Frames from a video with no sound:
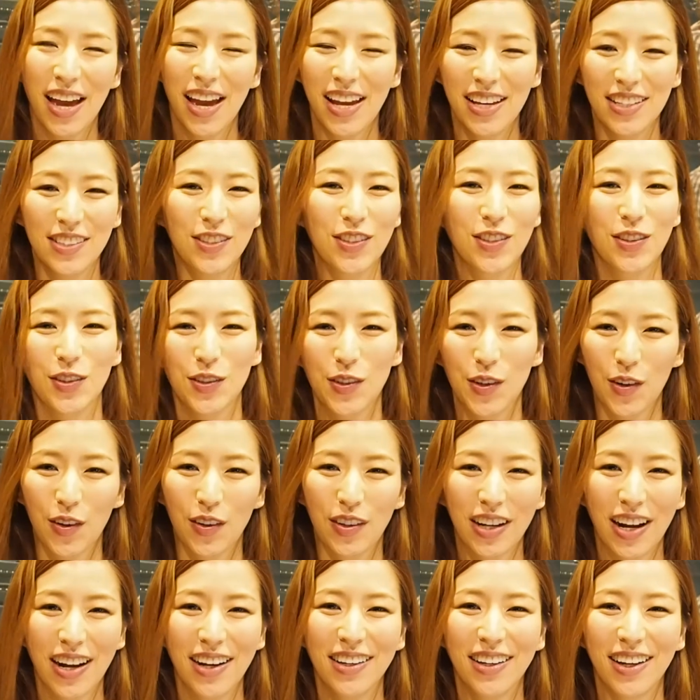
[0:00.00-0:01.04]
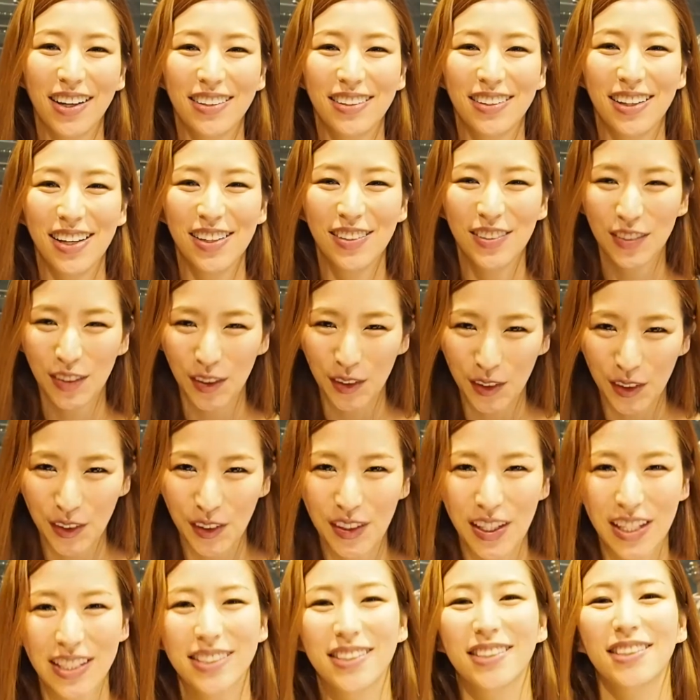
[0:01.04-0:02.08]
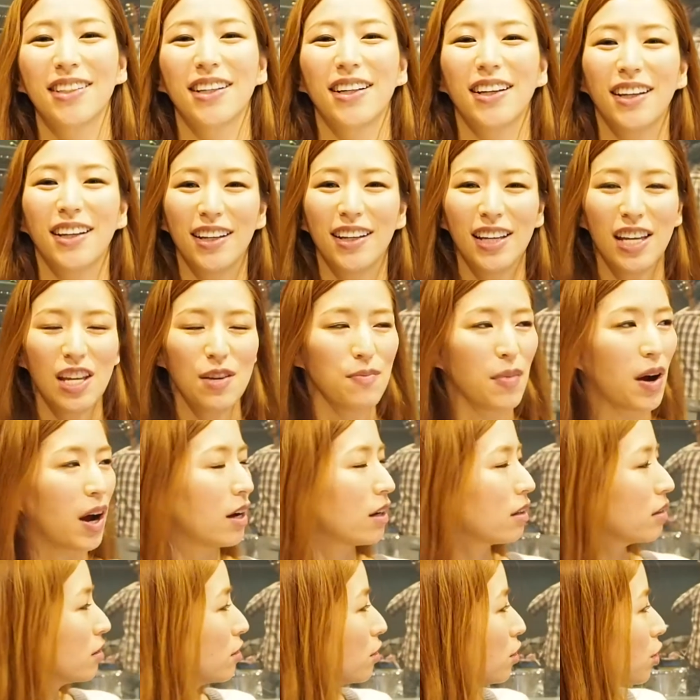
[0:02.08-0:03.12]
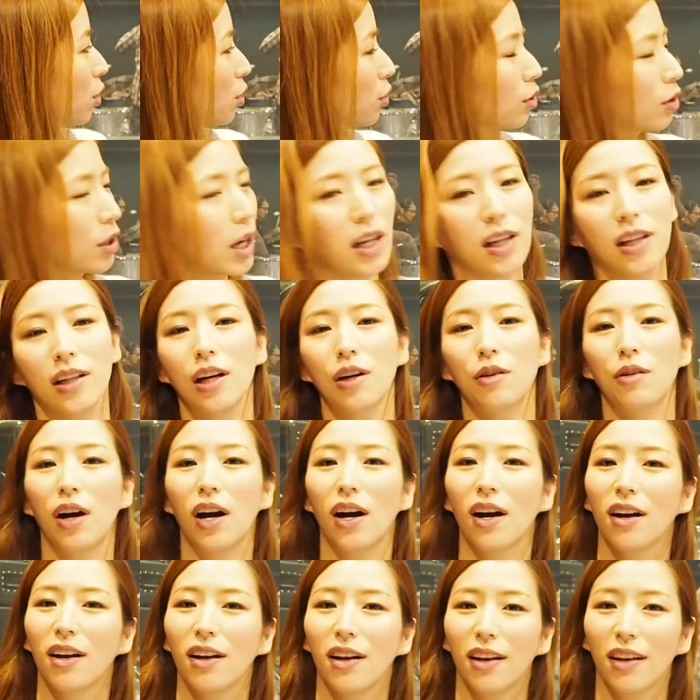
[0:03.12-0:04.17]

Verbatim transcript: 演出を考えているところです今ちょうど彼らは